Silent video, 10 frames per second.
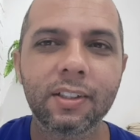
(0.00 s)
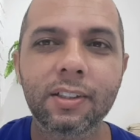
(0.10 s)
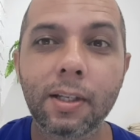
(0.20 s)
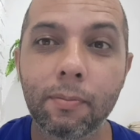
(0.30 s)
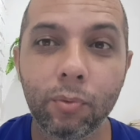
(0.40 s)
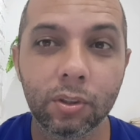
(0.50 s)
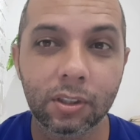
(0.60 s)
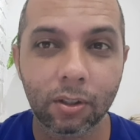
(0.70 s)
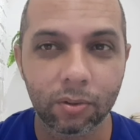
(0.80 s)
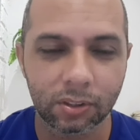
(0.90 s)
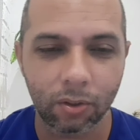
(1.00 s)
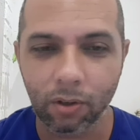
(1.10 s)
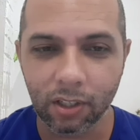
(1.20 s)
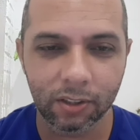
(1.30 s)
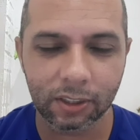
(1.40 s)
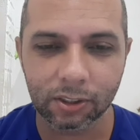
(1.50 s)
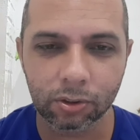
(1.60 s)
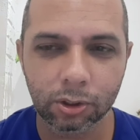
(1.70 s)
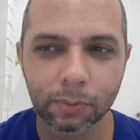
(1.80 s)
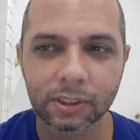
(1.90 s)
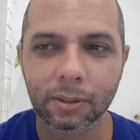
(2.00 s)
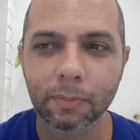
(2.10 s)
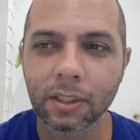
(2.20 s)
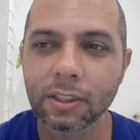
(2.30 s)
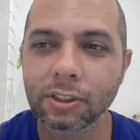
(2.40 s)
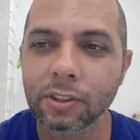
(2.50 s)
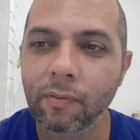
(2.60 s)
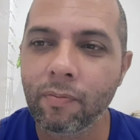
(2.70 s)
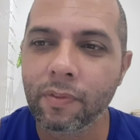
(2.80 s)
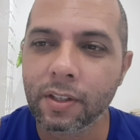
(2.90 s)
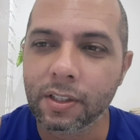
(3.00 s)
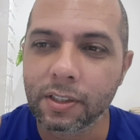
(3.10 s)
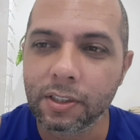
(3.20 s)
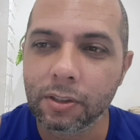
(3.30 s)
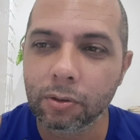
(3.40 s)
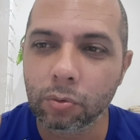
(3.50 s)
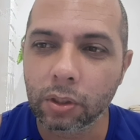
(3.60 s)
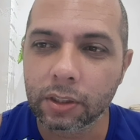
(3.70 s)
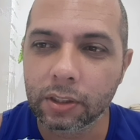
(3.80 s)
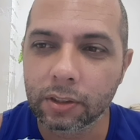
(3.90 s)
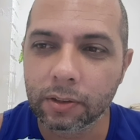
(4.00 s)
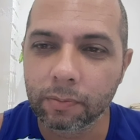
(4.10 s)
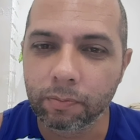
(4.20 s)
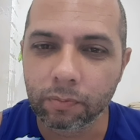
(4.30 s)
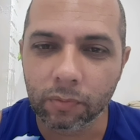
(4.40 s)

tem muita coisa rolando essas últimas semanas e eu tô aqui